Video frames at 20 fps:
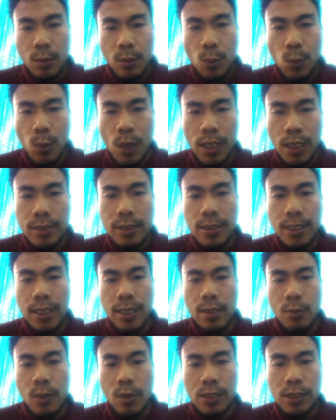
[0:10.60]

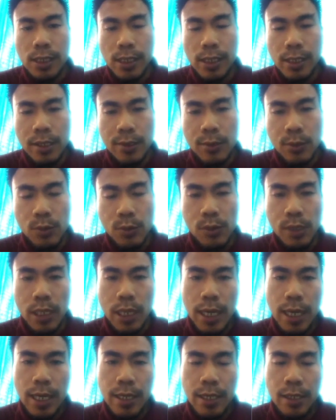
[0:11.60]
wajah-wajah Yesus
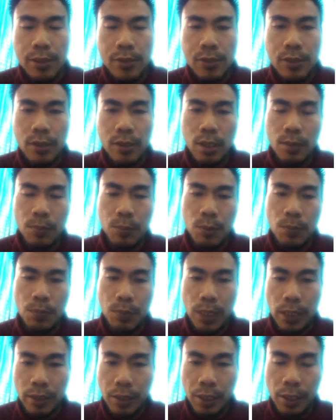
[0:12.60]
yang ada di setiap
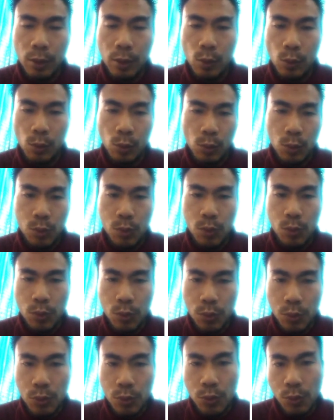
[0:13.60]
tempat itu
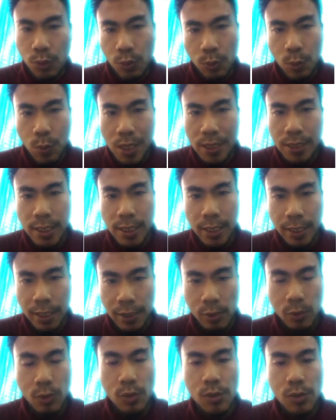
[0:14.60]
sungguh-sungguh wajah
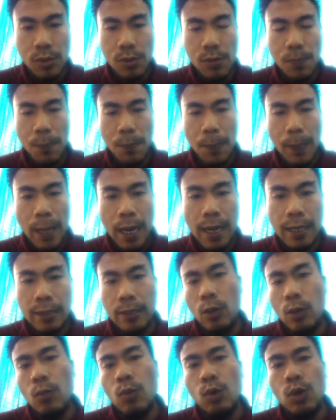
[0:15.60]
Yesus
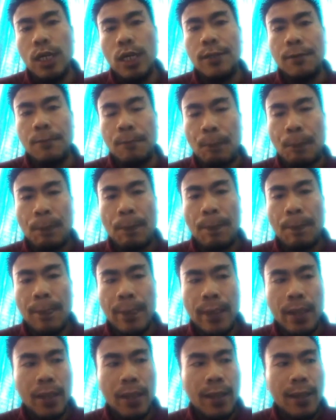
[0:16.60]
atau bukan?
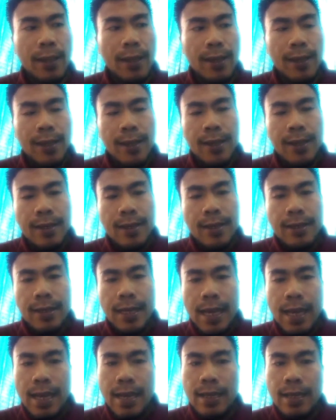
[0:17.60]

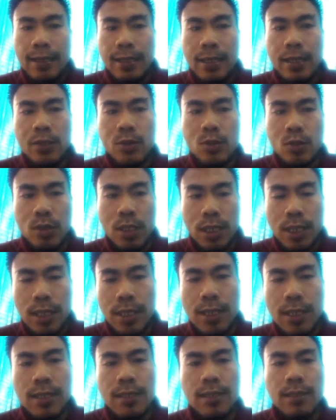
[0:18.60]
Nah, ini
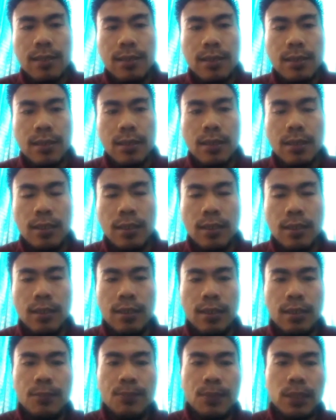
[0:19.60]
juga
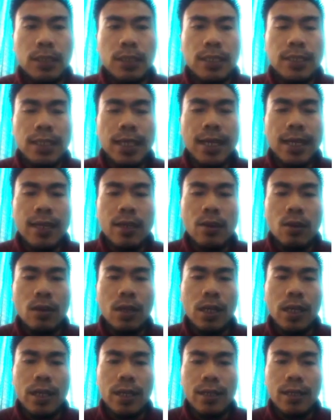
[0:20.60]
uh, dipertanyakan
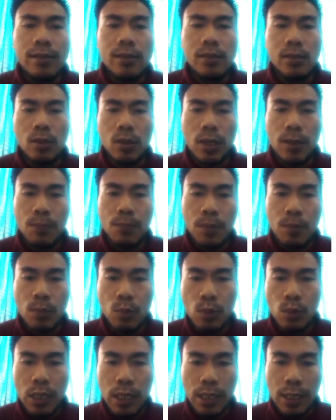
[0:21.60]
oleh seorang
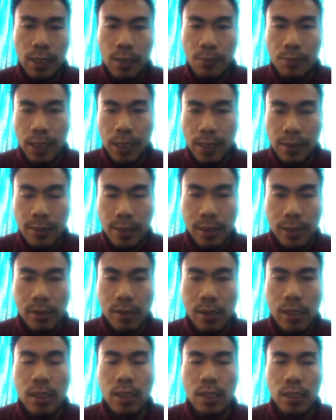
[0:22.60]
pemuda kepada saya
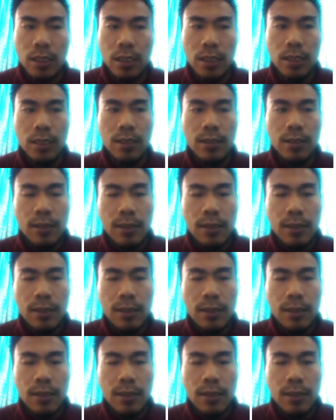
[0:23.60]
sendiri.